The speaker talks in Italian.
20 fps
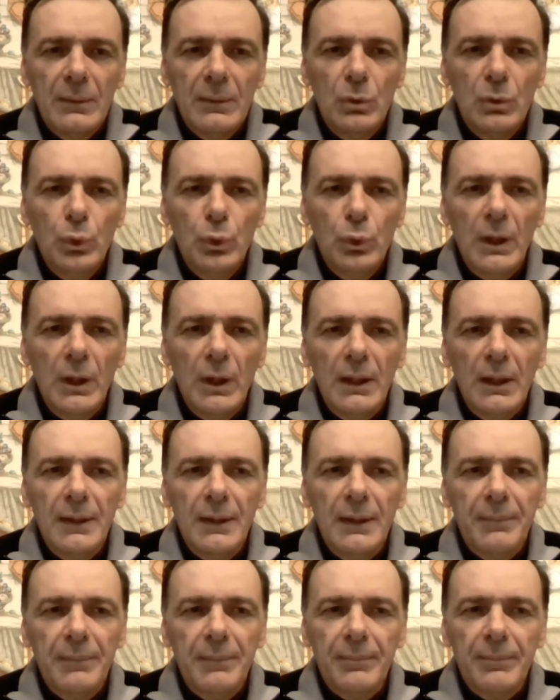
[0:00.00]

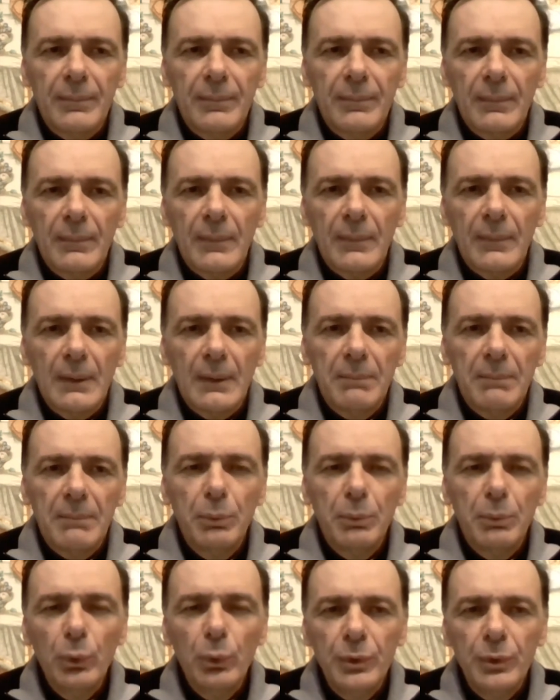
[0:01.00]
due
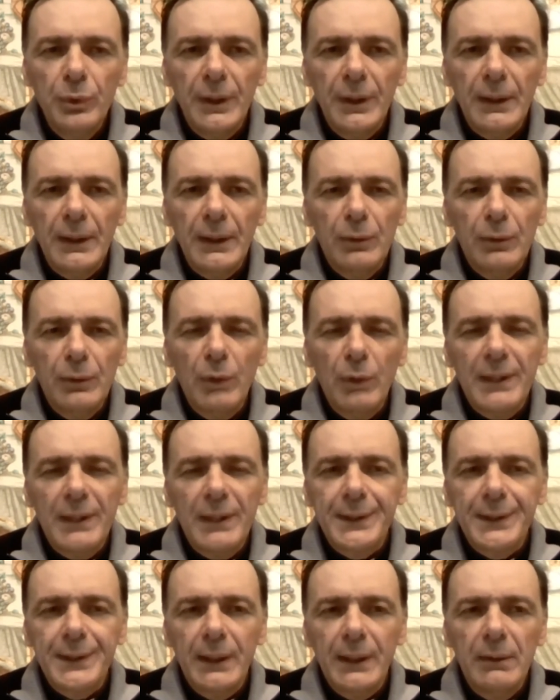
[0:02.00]
punti, due
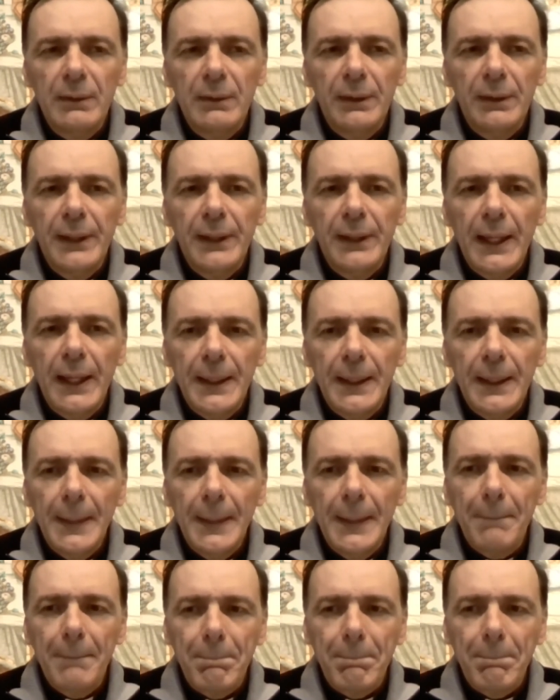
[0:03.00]
versetti di
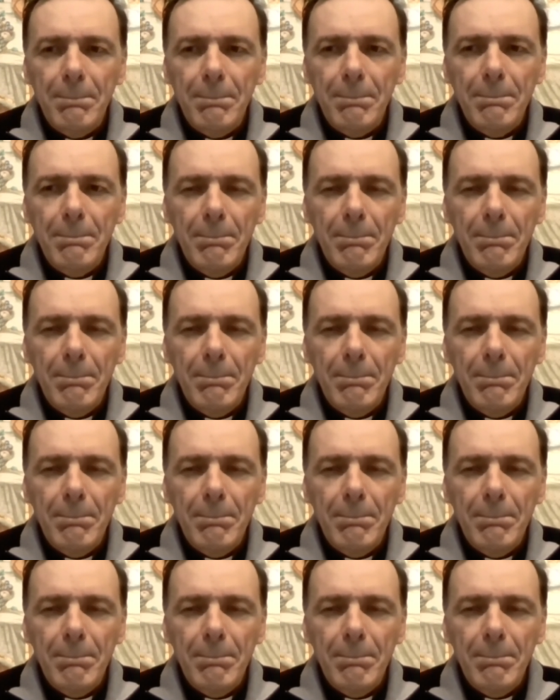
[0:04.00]
ieri,